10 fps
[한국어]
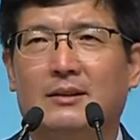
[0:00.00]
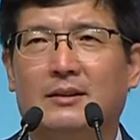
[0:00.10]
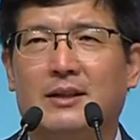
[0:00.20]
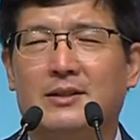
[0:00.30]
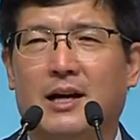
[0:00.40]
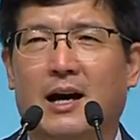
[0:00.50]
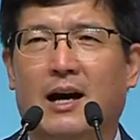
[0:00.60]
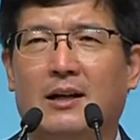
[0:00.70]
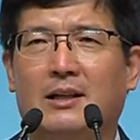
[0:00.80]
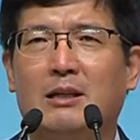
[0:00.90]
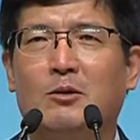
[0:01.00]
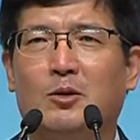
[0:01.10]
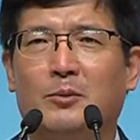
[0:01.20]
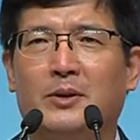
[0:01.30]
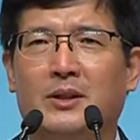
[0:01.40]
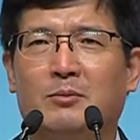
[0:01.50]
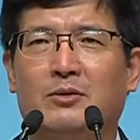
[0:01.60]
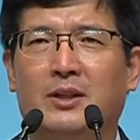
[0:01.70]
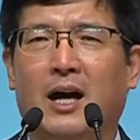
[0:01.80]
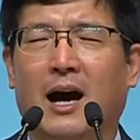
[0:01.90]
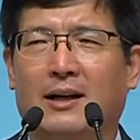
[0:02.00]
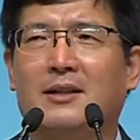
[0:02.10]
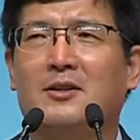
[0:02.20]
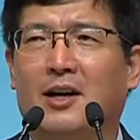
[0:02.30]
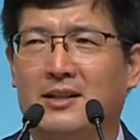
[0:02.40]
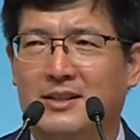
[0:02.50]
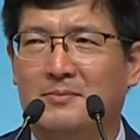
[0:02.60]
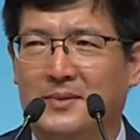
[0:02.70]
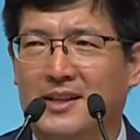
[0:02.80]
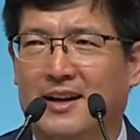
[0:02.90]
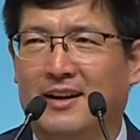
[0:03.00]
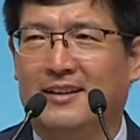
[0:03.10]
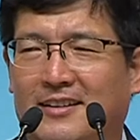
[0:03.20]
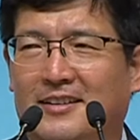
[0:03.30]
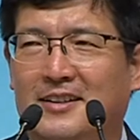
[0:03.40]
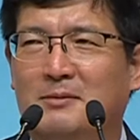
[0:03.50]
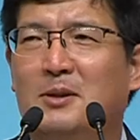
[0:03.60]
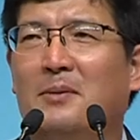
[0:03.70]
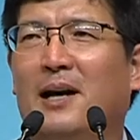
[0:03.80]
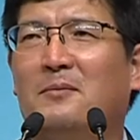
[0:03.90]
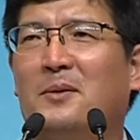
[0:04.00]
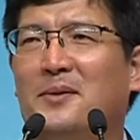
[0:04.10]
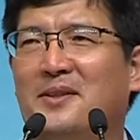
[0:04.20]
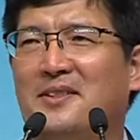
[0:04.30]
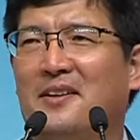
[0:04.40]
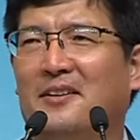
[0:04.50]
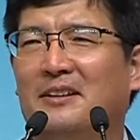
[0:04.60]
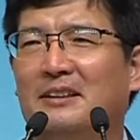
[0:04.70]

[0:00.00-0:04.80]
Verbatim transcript: 예, 잘 키워놓으면 이분들이 알아서 가르칩니다. 그분이 방법이었어요.